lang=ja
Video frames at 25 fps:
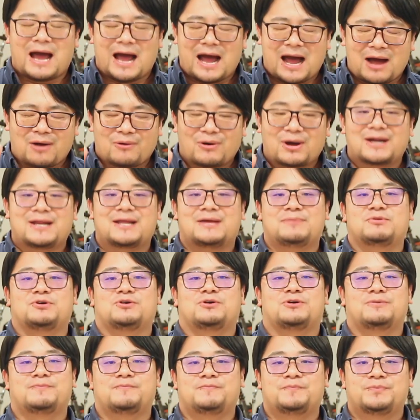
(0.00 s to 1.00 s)
憐れ
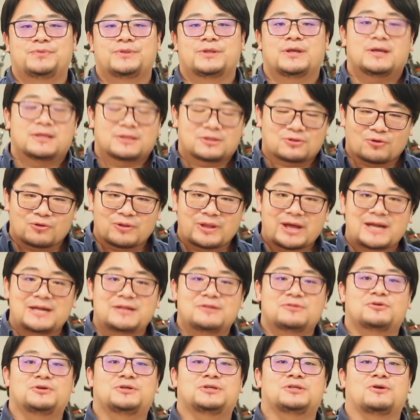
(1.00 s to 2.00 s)
む、
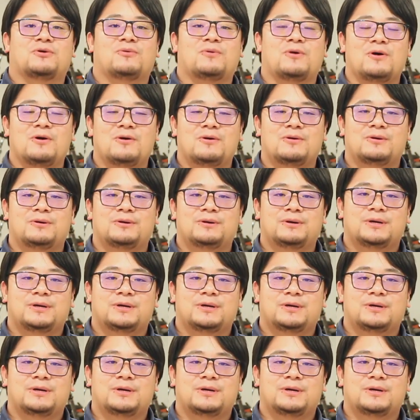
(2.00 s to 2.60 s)
隣の人を、